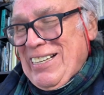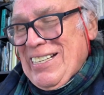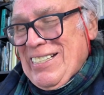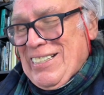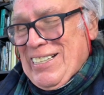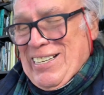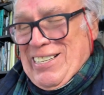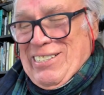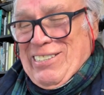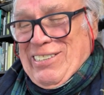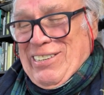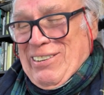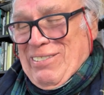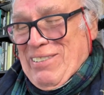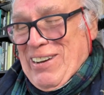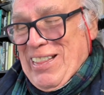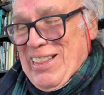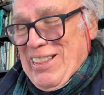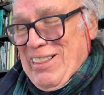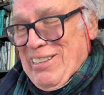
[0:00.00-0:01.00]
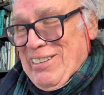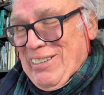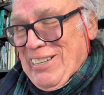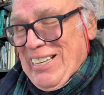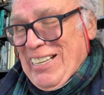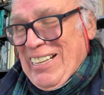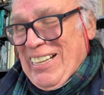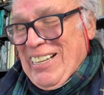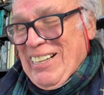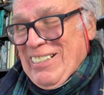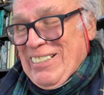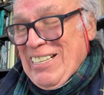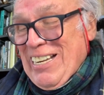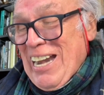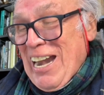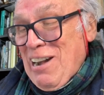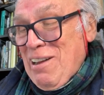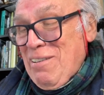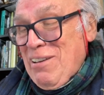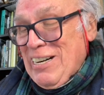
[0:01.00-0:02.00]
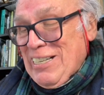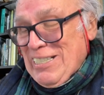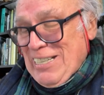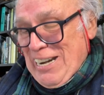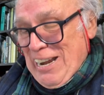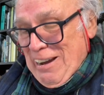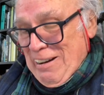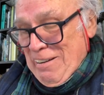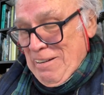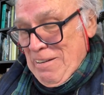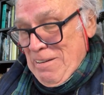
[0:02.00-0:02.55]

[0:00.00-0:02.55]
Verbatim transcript: qué sé yo, de cuando... la este, Bergerac.